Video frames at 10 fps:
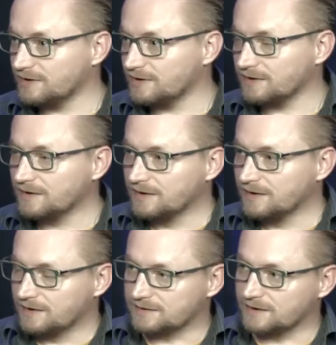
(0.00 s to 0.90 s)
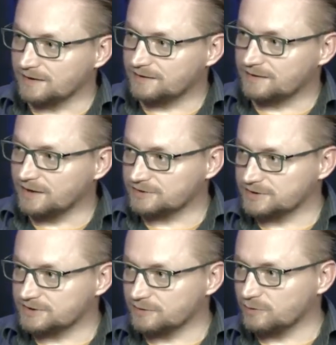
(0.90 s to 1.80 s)
na sanyasina,
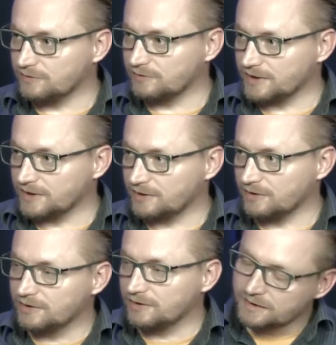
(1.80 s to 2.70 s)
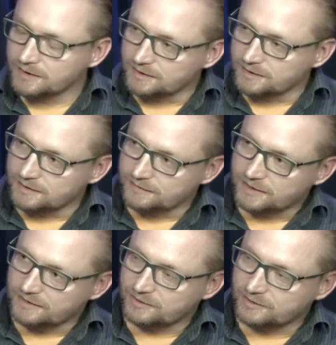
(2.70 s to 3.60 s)
czyli na duchownego e, w
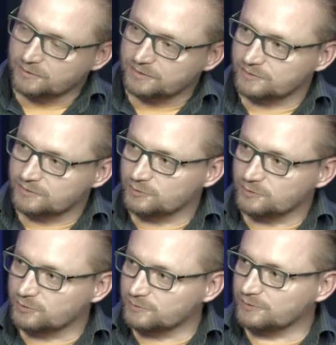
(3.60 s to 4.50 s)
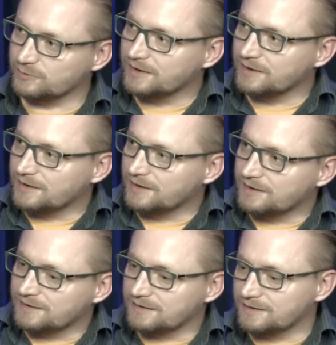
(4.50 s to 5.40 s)
tradycji Gaudiya Wisznuizmu. E,
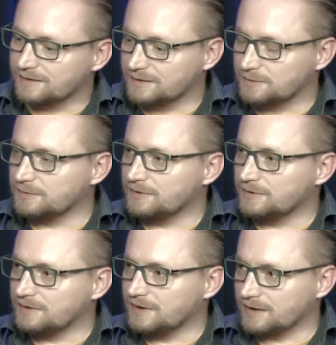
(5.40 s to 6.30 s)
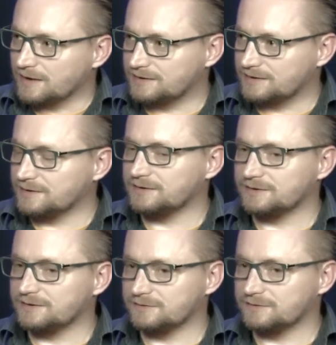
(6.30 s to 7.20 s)
jak e,
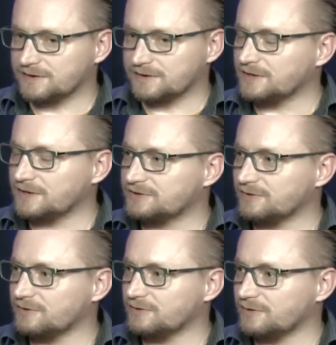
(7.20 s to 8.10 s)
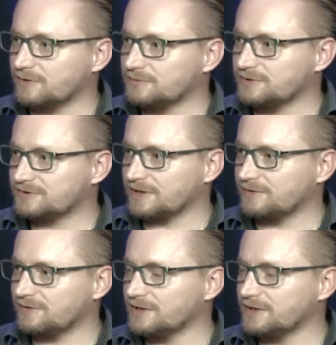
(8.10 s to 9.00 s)
w takim razie co robisz w tej
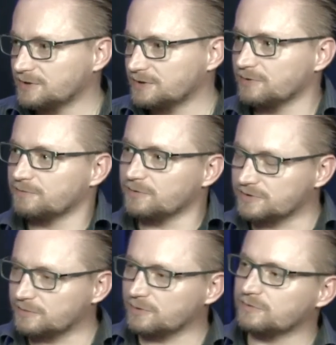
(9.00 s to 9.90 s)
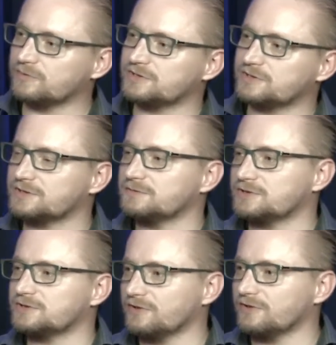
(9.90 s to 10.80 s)
chwili, czyli po, po tym roku
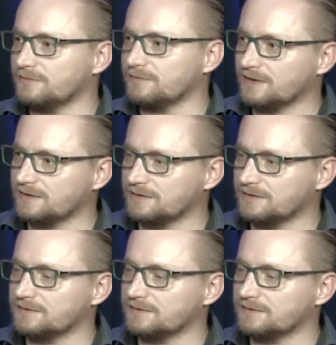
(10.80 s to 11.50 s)
2010? Jak...